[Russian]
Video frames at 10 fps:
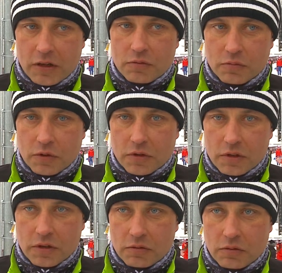думаю,
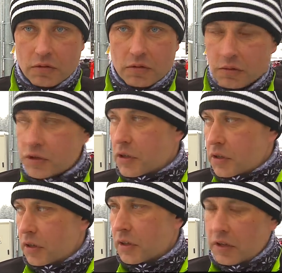это он очень
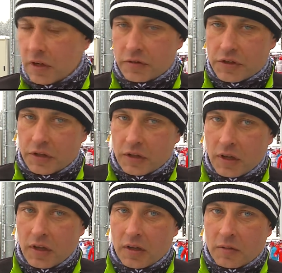сильно нервничает,
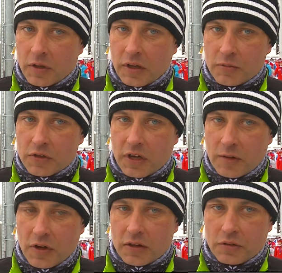потому что
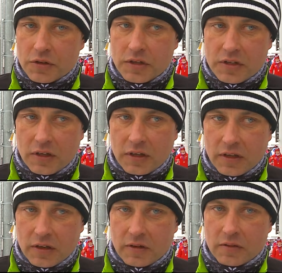команда очень
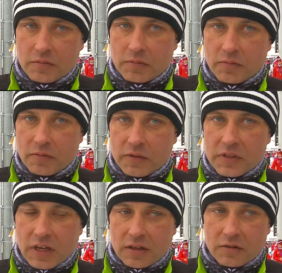сильная, в
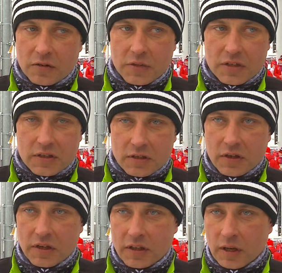стартовых мест
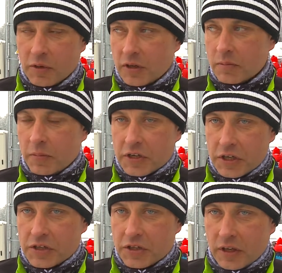на этапах по
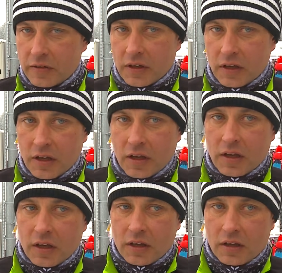6 человек,
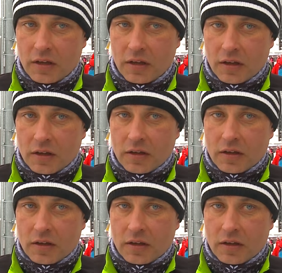и